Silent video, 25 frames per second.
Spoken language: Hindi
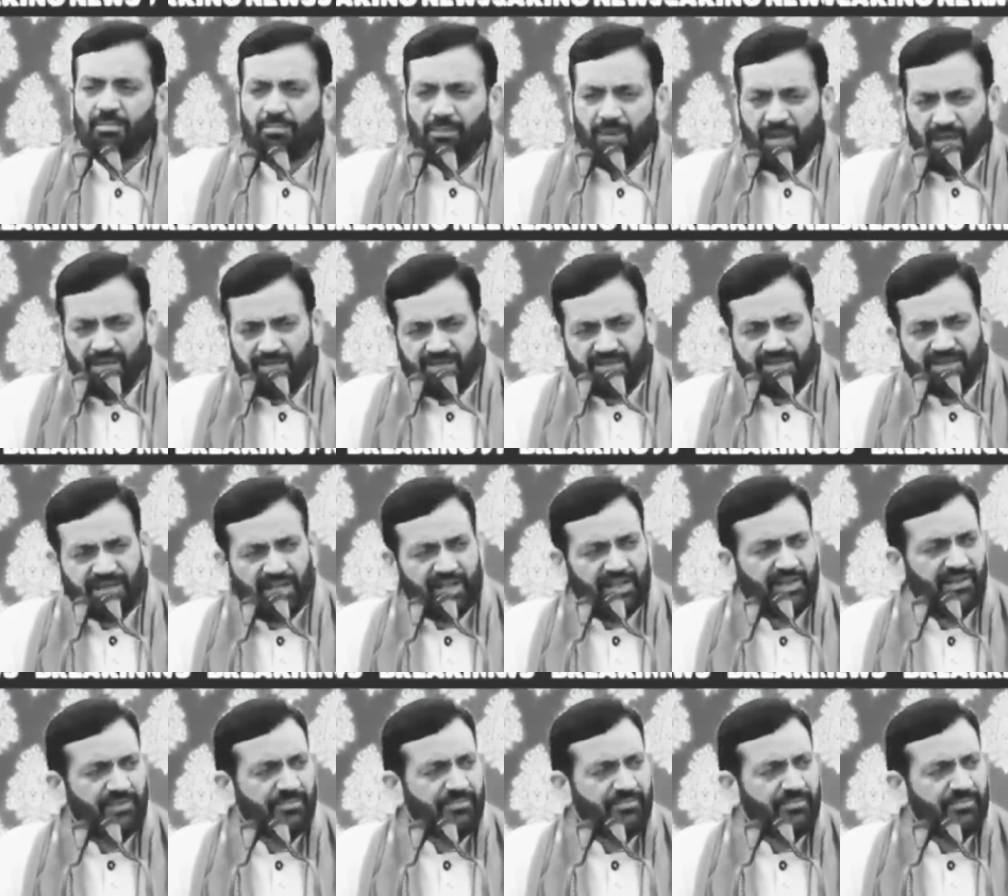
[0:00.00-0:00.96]

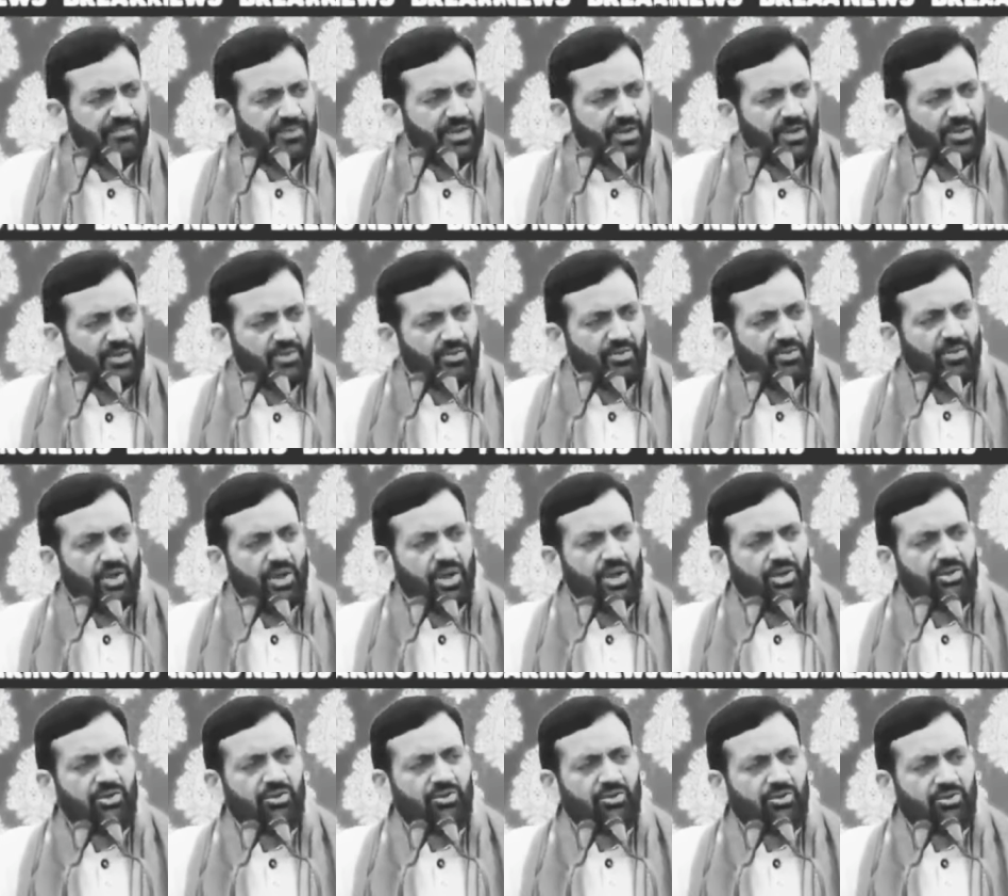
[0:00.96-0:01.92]
पेंशन वो
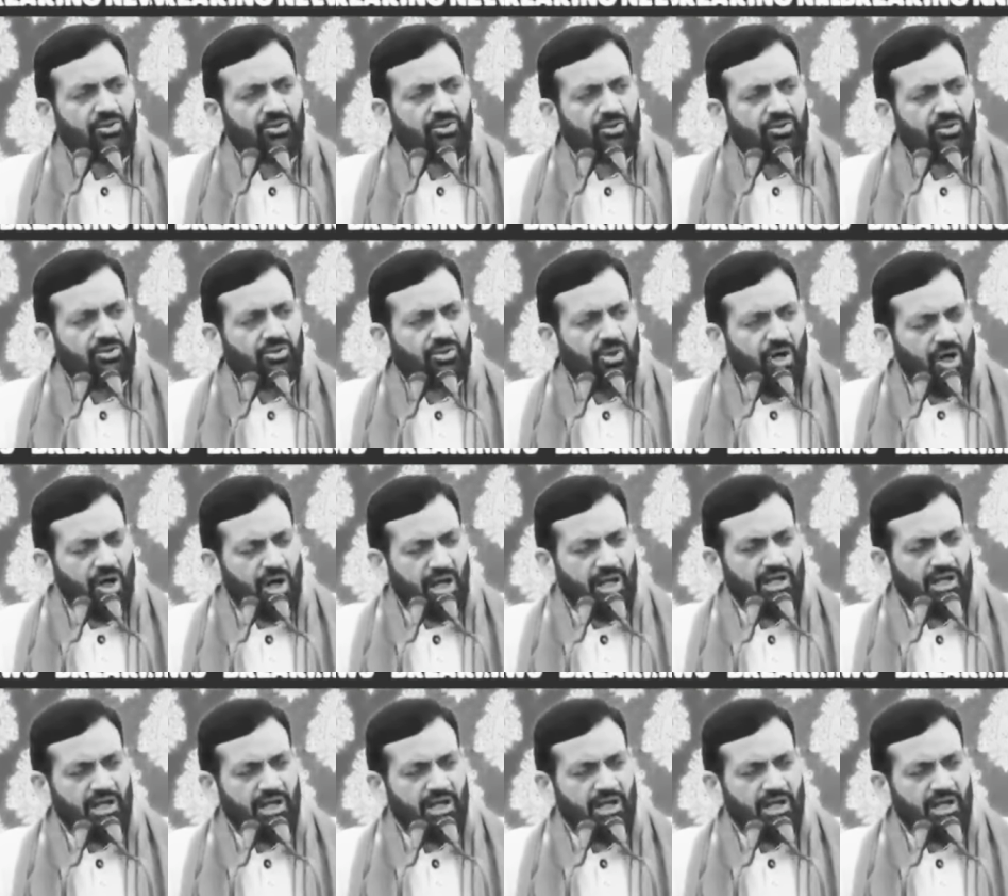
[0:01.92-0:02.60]
दो